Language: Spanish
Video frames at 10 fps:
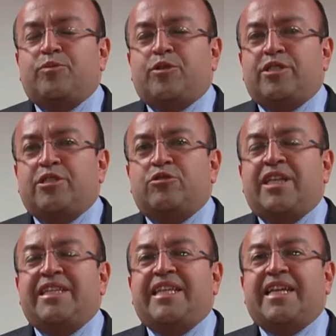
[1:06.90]
procesos
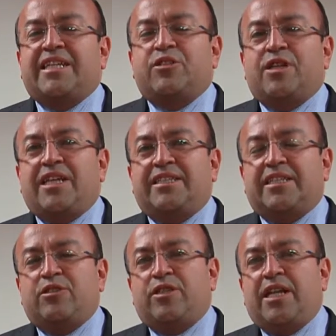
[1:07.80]
de
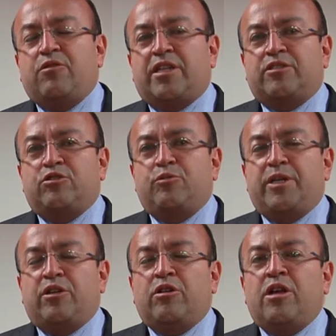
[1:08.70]
internacionalización de la educación
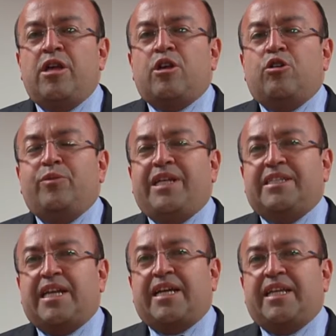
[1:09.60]
superior con
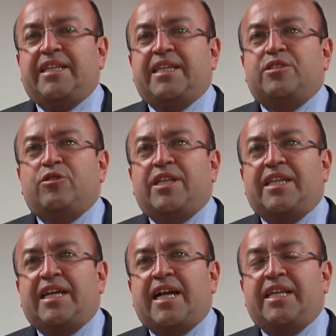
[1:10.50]
miras a la acreditación de
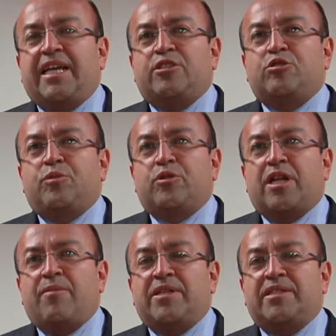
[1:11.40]
alta calidad de sus
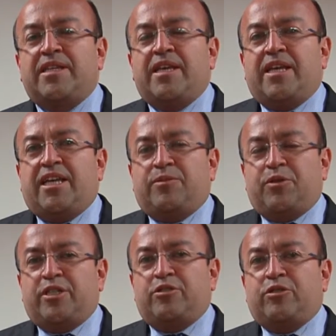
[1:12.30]
programas. Es
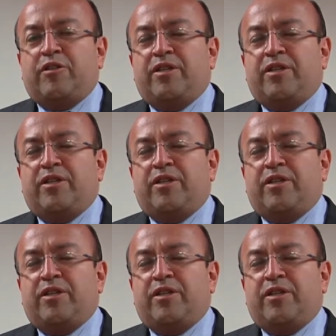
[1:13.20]
por esto que